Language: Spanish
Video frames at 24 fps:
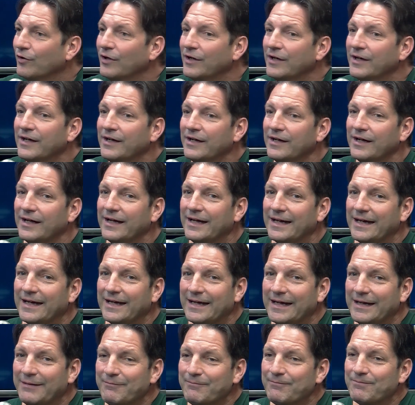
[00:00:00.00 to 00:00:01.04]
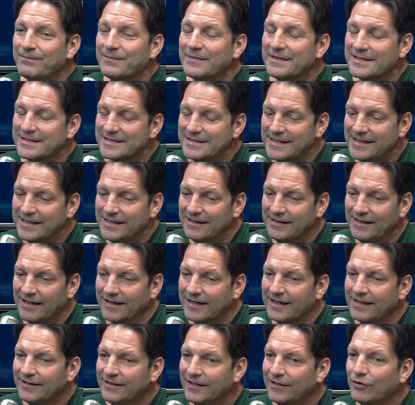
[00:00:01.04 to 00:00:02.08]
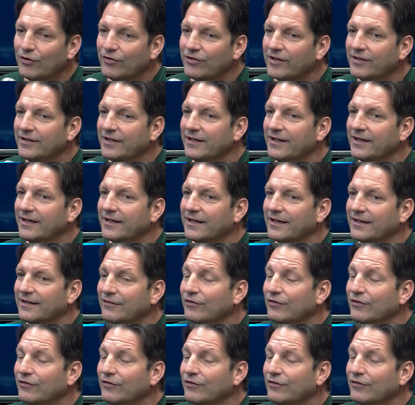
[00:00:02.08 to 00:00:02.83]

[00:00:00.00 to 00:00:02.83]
Sí, es bastante eh, amplio. Sí, la gente no se tiene que,